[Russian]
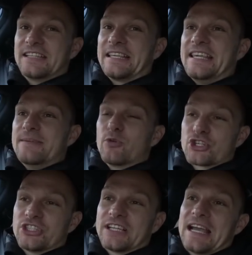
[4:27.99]
Такие,
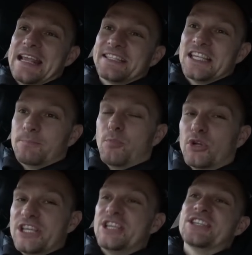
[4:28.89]
может, корейские
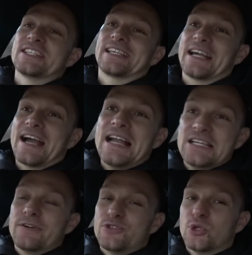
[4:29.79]
пони не
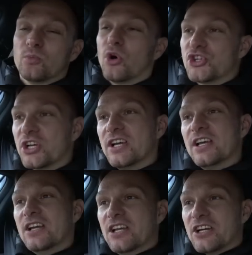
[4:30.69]
заскакали во всю мощь.
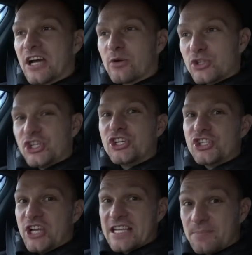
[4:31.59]
Короче,
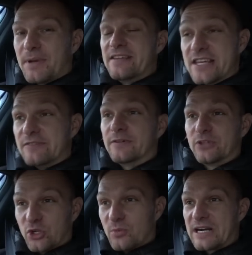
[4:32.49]
сейчас проверим во
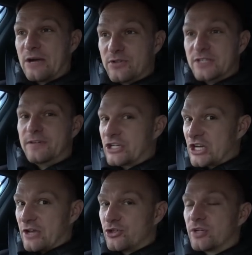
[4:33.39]
втором раунде, в
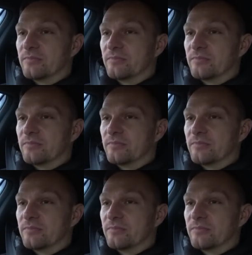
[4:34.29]
решающем.